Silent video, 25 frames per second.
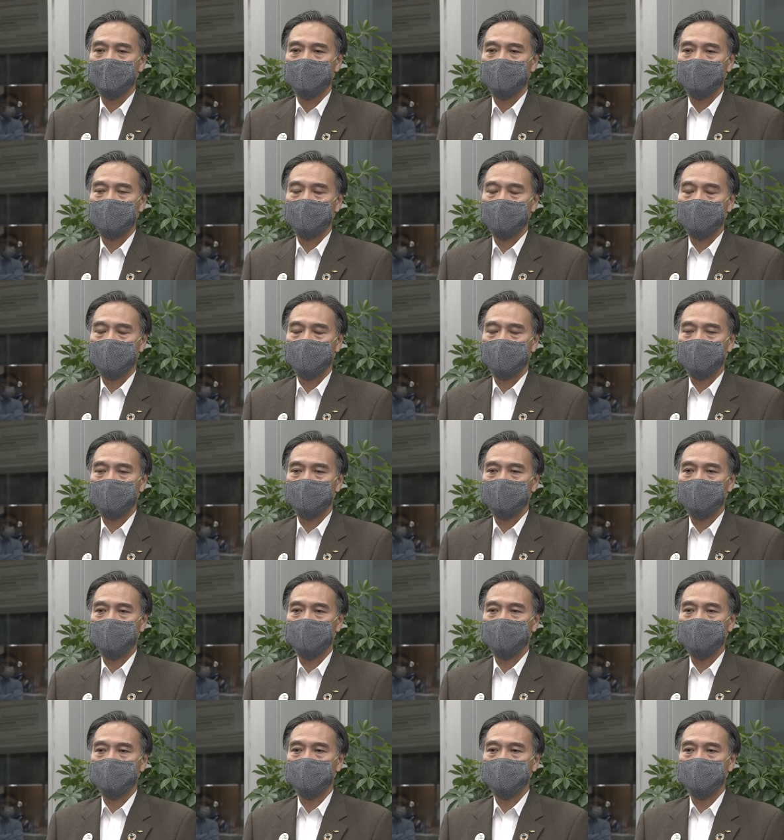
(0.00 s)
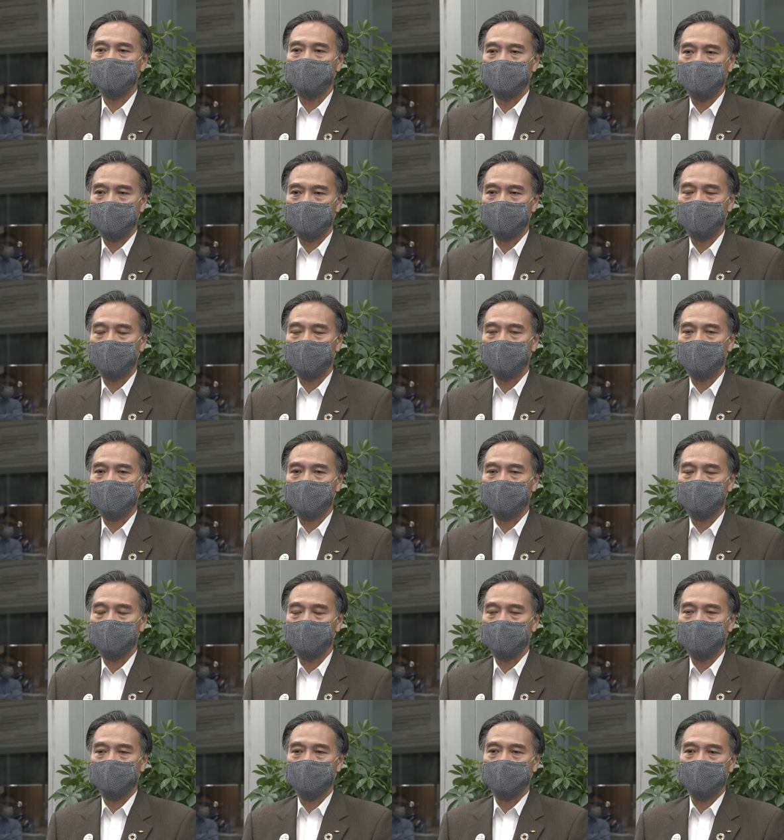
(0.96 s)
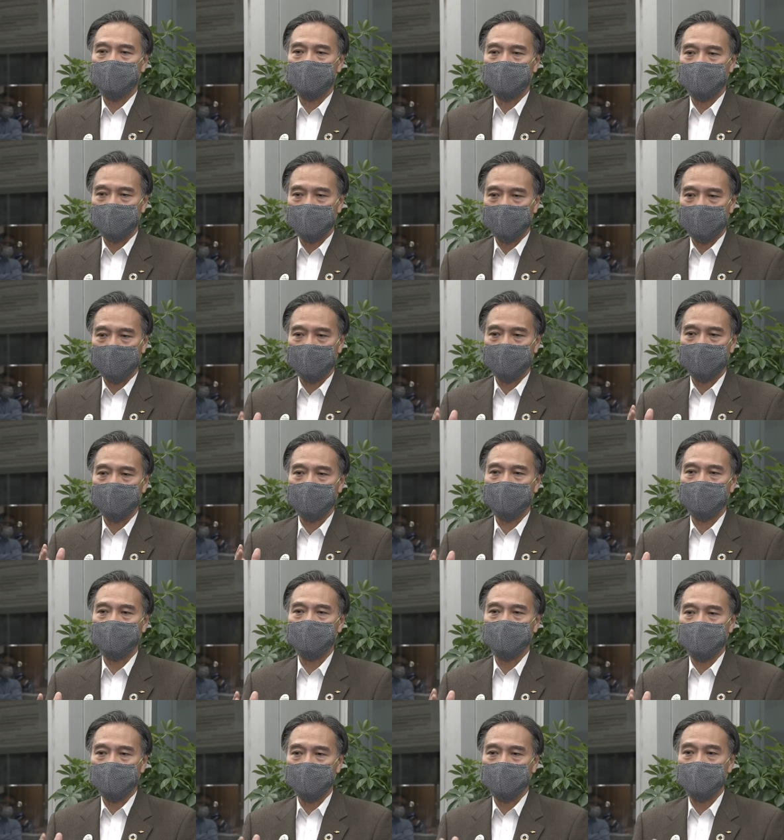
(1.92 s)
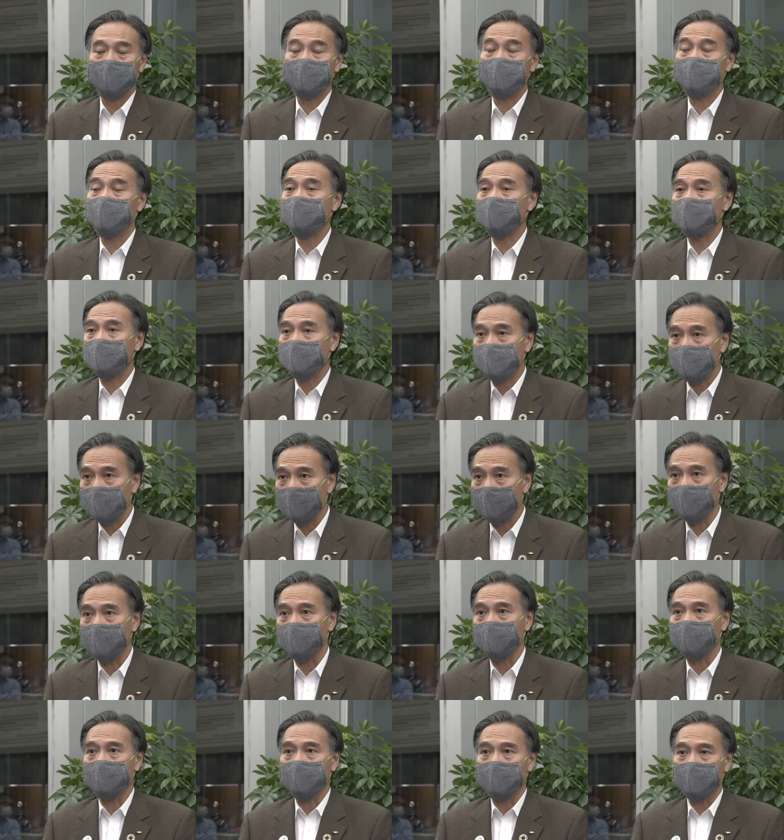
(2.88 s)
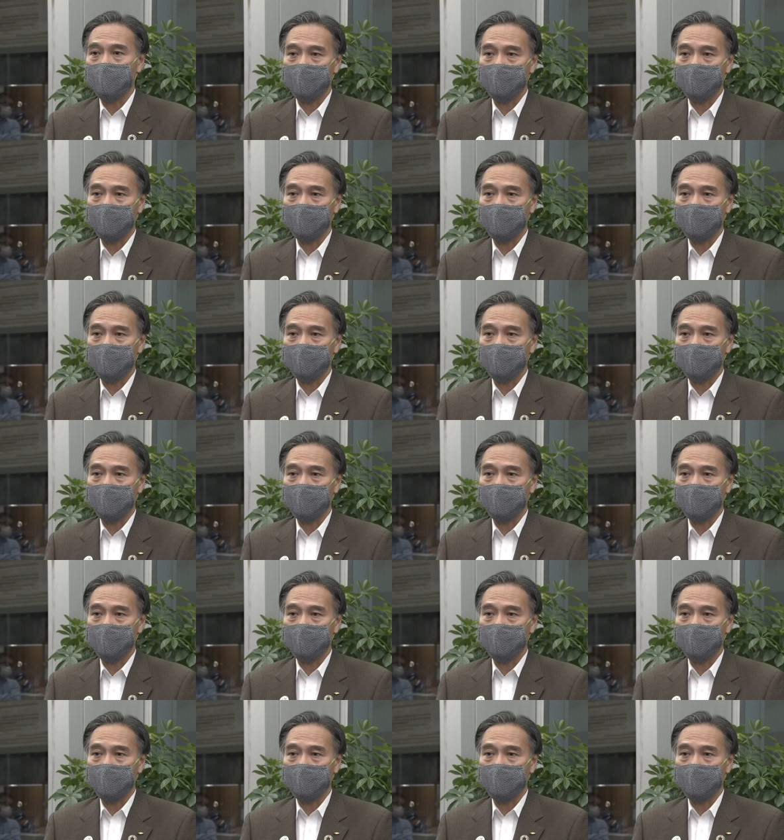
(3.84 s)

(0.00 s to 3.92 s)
で長野県としては、まあ、これはあの長野県も緊急事態宣言、